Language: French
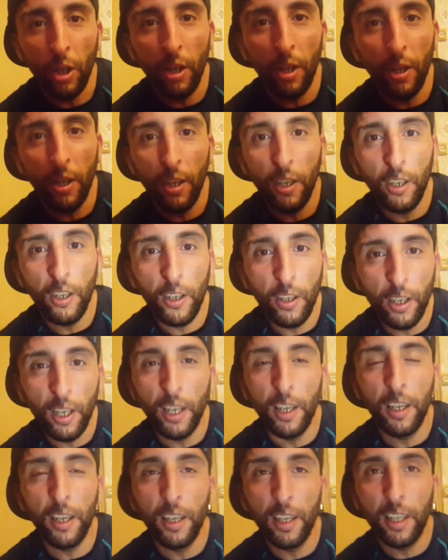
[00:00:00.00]

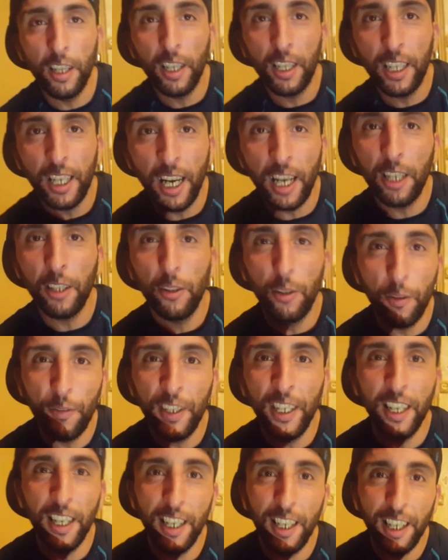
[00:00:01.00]
de quart de
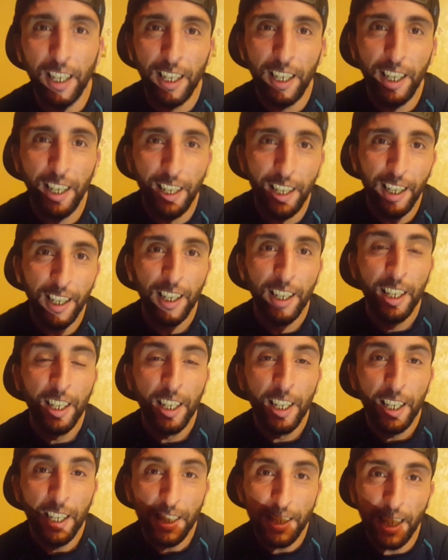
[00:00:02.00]
finale.
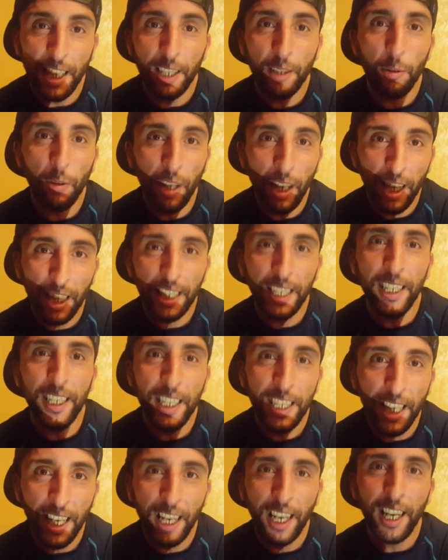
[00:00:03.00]
C'est toi
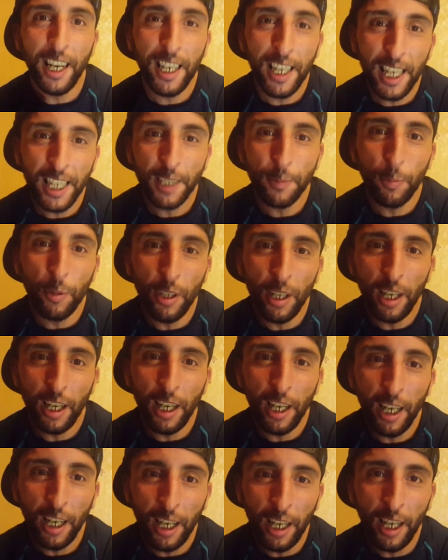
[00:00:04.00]
qui as
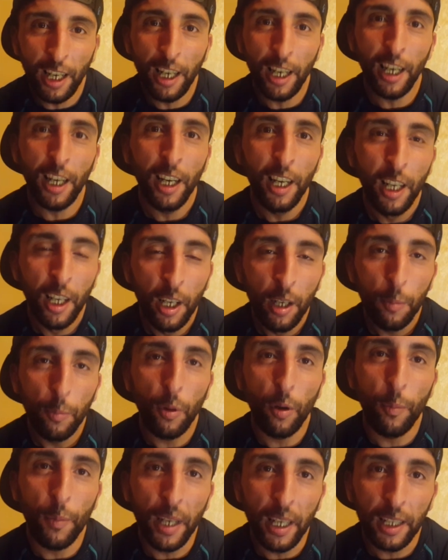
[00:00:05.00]
l'espoir
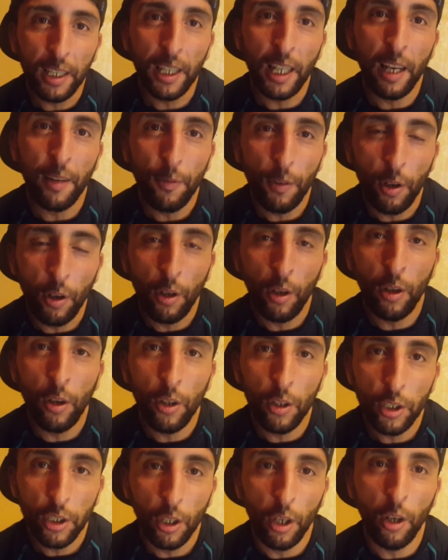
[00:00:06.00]
pour mettre la
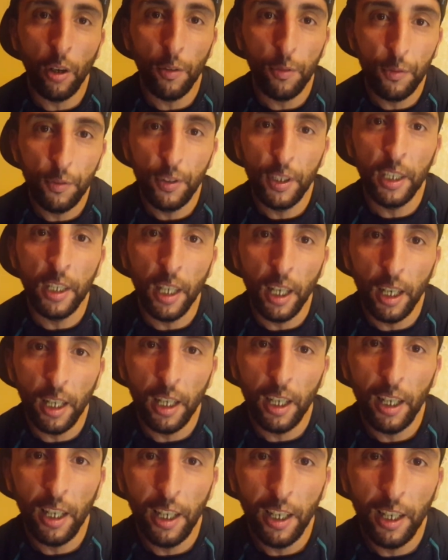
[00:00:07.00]
France en
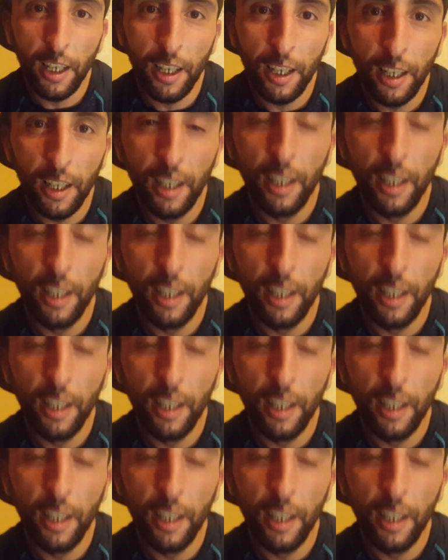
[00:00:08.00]
finale